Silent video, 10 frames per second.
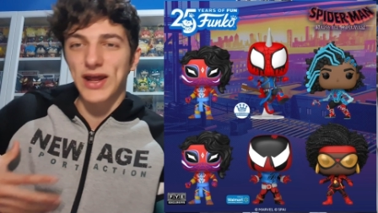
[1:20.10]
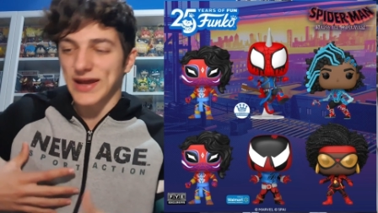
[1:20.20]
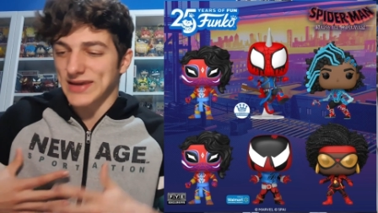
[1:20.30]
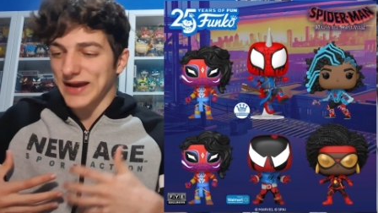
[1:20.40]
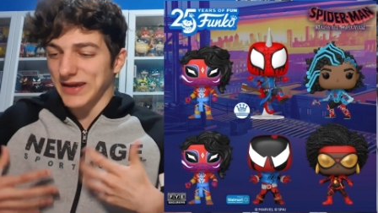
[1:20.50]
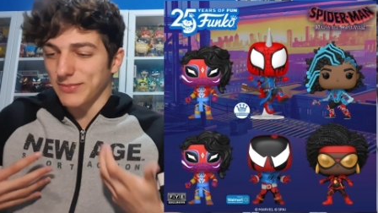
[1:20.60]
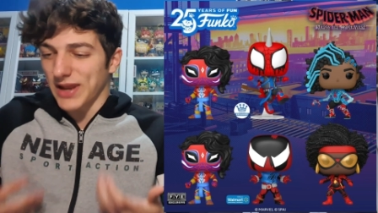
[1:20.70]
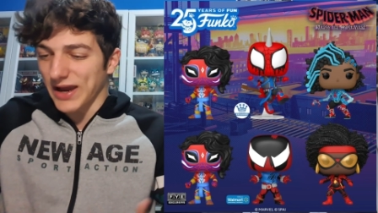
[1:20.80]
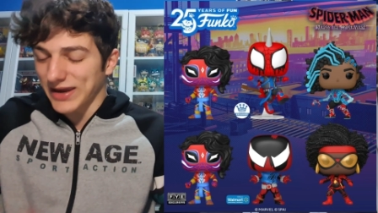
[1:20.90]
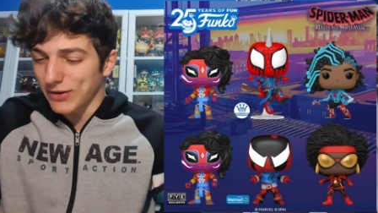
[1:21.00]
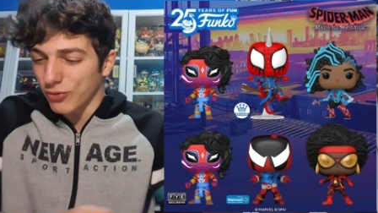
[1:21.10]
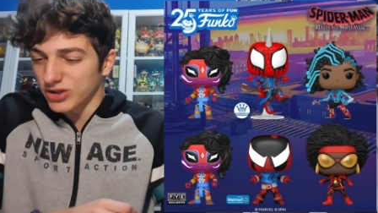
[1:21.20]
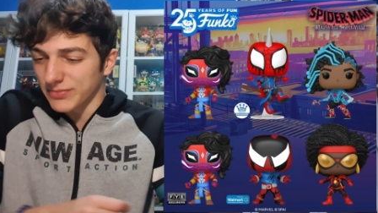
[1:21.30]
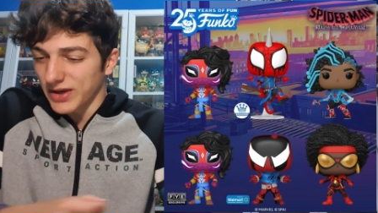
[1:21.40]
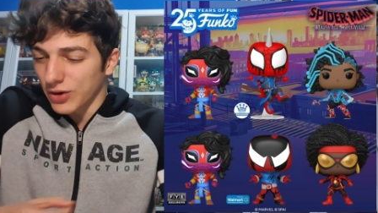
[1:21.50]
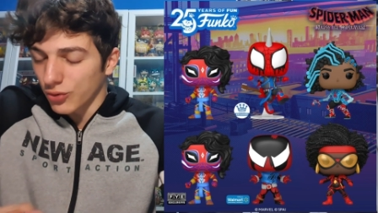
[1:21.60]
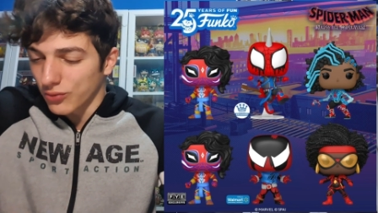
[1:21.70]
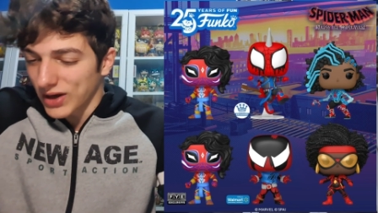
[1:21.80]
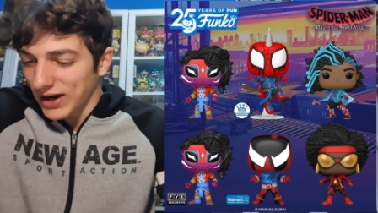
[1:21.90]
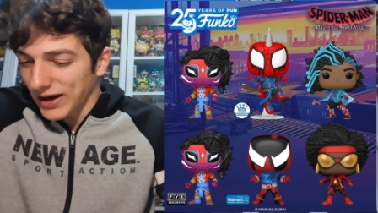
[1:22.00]
araña aquí blanca, luego también con
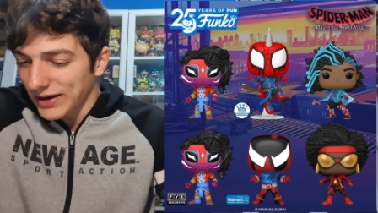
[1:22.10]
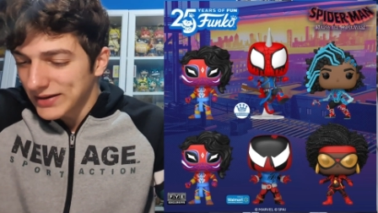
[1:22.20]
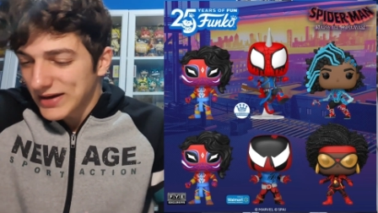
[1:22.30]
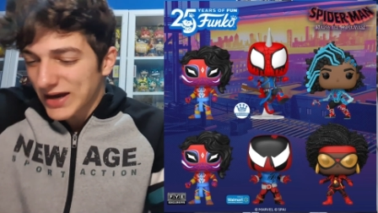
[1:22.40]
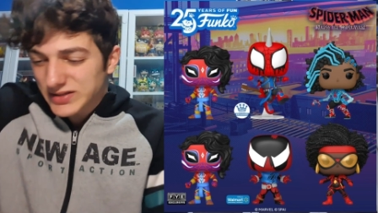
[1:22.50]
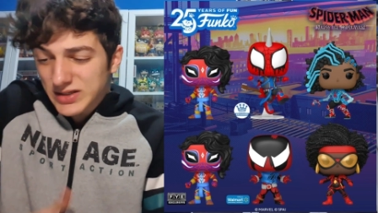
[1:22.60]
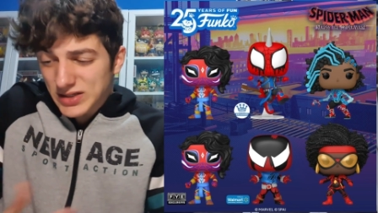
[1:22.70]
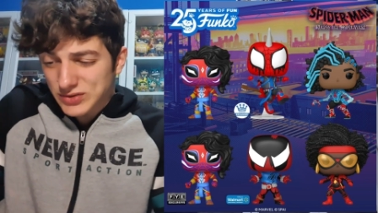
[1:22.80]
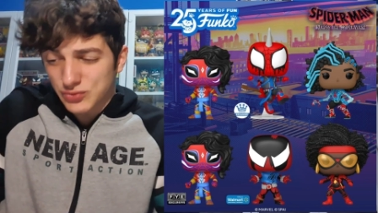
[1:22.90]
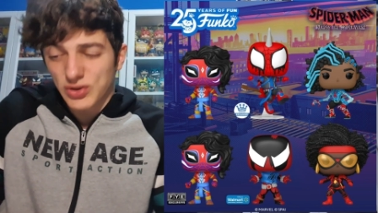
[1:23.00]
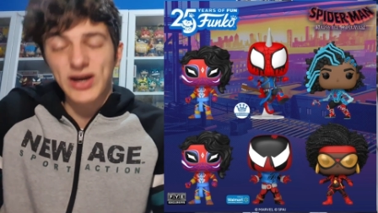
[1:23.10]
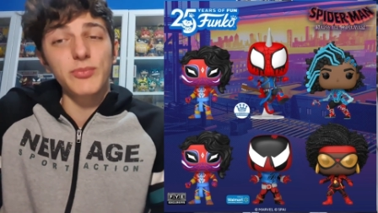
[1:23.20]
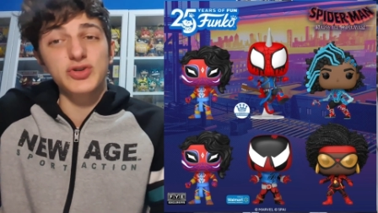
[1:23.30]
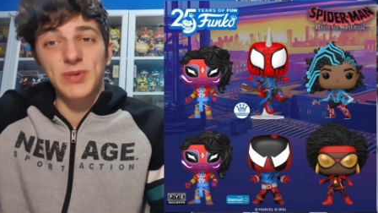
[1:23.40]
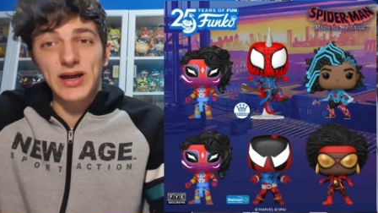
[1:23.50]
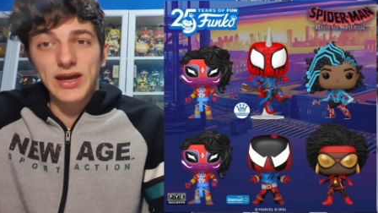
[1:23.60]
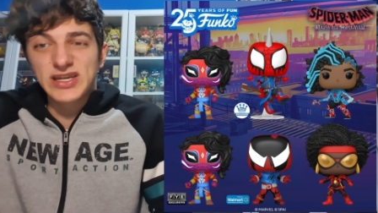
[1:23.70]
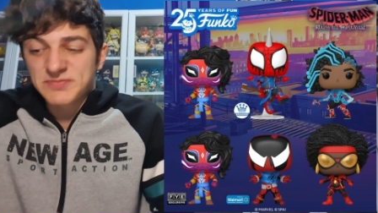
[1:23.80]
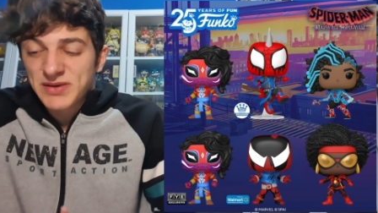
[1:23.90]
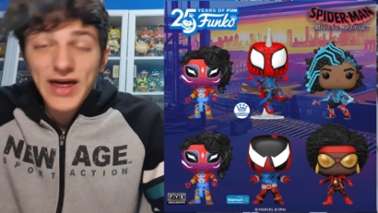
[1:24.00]
una... Así es un traje pues
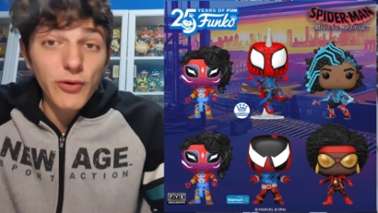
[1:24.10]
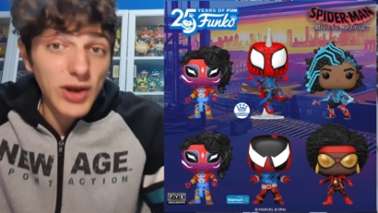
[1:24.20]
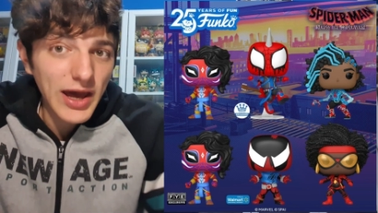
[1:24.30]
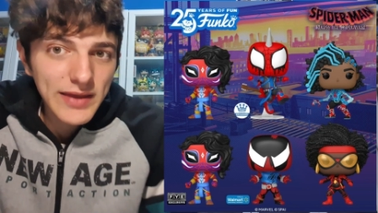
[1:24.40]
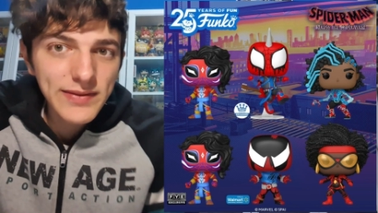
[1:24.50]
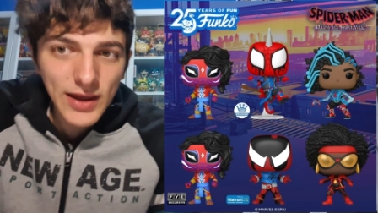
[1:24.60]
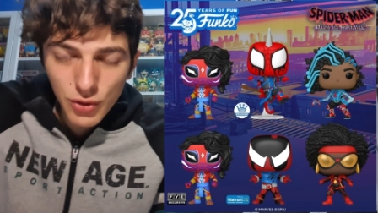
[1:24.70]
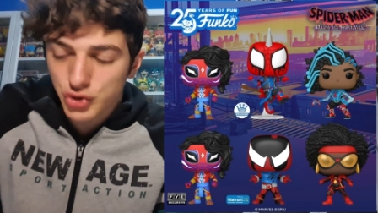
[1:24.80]
inspirado en la India, ¿no?